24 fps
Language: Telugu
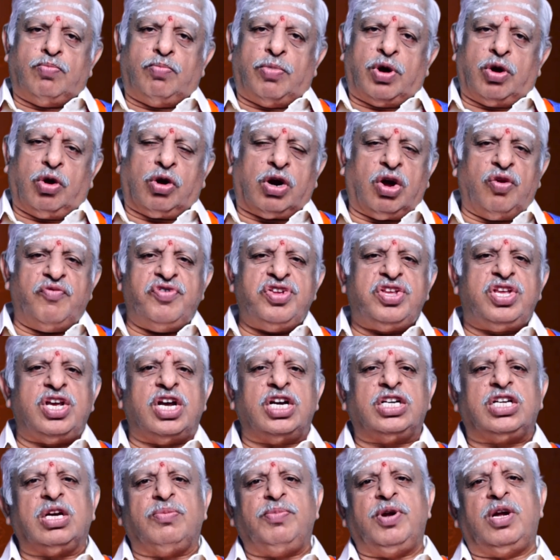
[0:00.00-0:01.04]
మరొక
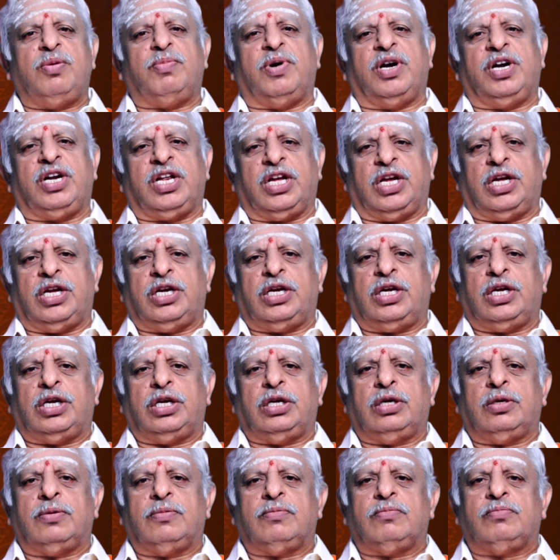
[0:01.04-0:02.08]
విశేషం ఏమంటే
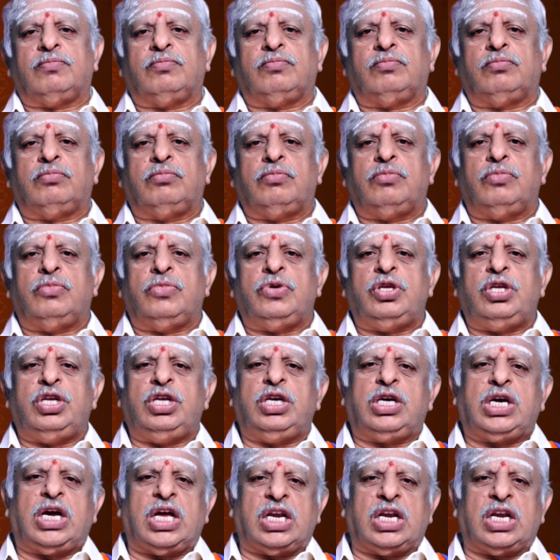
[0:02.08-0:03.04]
ఈ